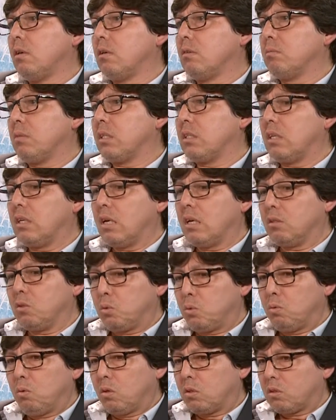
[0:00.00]
Martín Ann
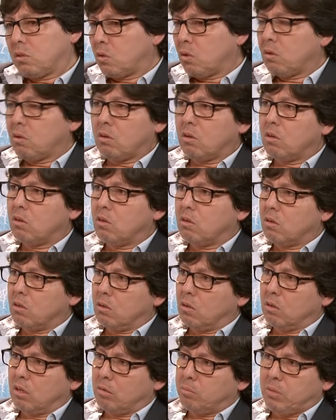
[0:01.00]
tuvo todo lo,
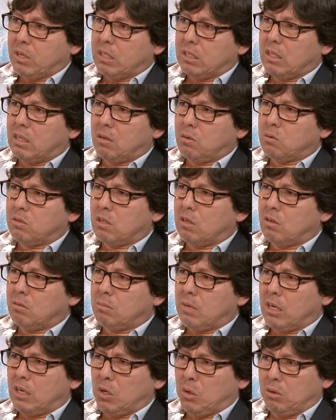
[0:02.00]
lo, que puede tener un ser
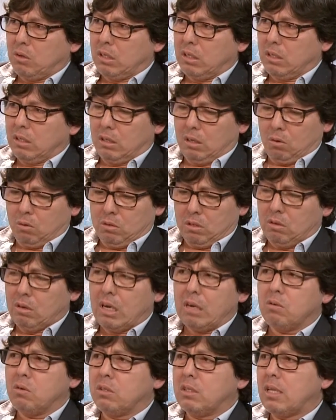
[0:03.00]
humano, inclusive
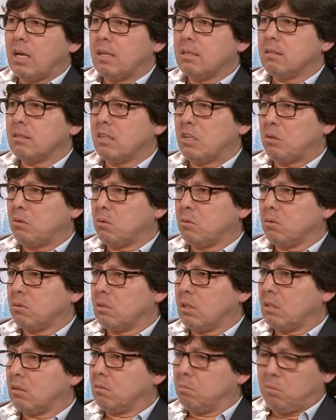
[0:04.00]
en abundancia, ¿no?
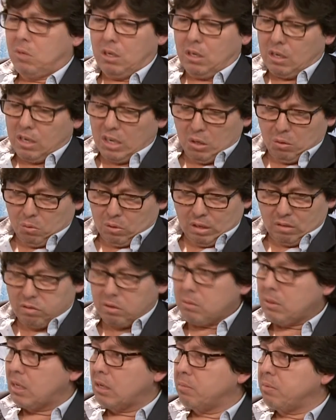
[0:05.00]
sea, viene de una
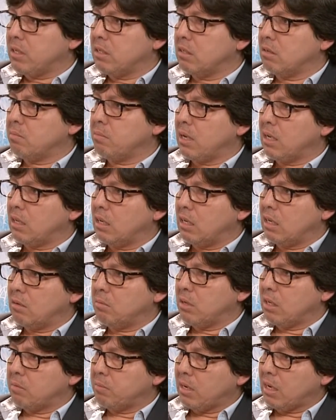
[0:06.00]
familia principal del
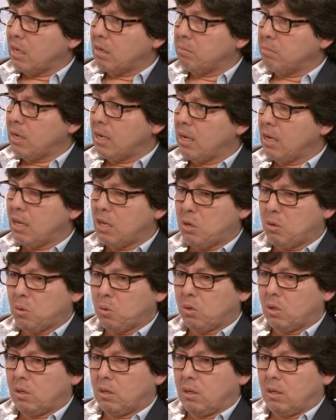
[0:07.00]
Lime de
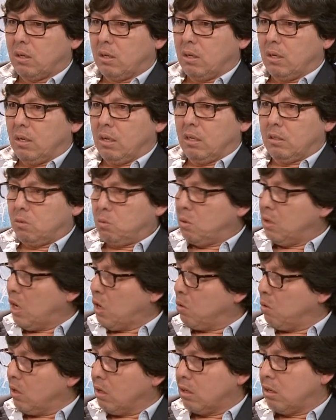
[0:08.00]
Pacasmayo, Estuve en
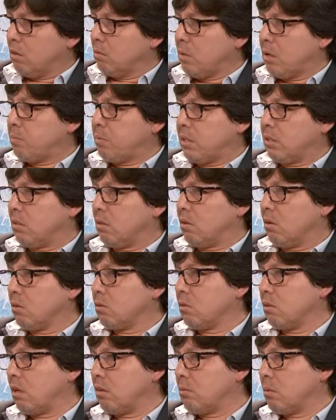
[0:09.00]
el colegio más
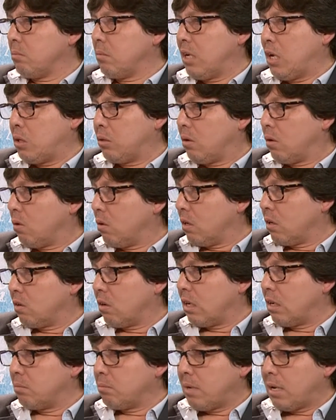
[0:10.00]
prestigioso del momento, el
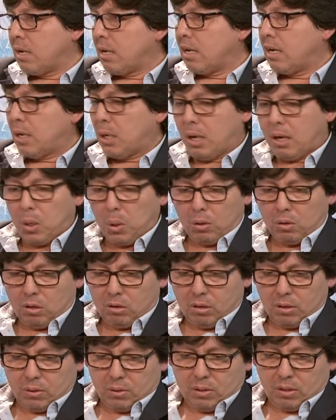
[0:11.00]
colegio alemán, al lado
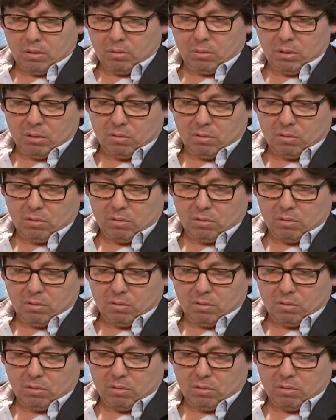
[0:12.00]
de, de